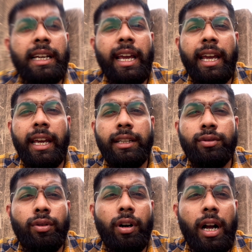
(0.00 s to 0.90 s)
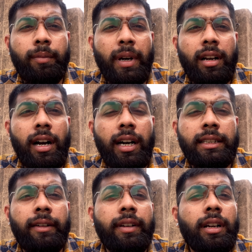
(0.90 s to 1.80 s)
ये जो अकबर खान
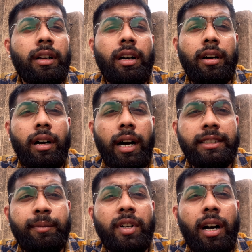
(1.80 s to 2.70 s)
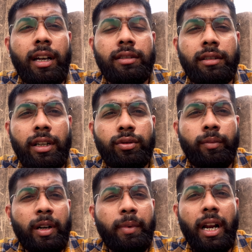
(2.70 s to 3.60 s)
या फिर आजिम खान का जो
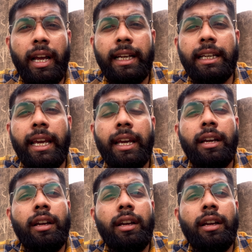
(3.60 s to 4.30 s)
मकबरा है ये